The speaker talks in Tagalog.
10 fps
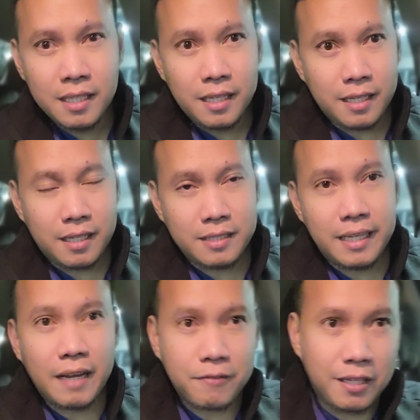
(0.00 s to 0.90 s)
Uh,
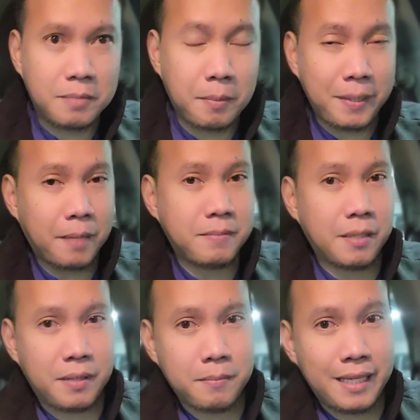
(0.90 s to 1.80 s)
then after that, pipick up na
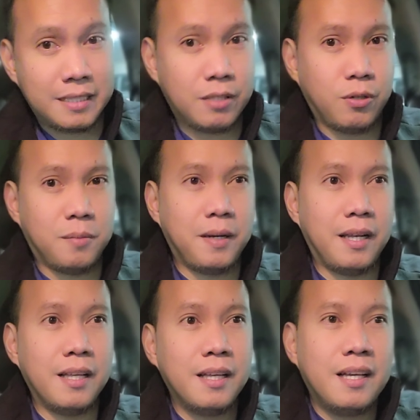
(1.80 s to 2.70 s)
naman. Balik sa normal.